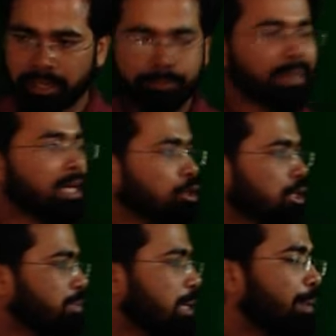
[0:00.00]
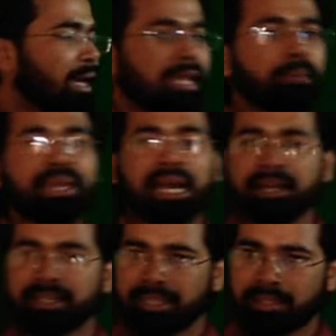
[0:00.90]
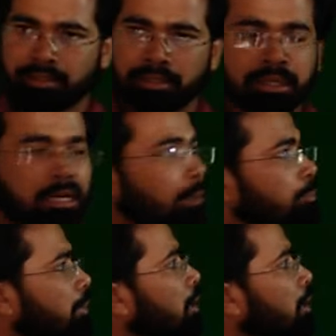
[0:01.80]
है तो सबसे पहले हम क्या करते हैं हम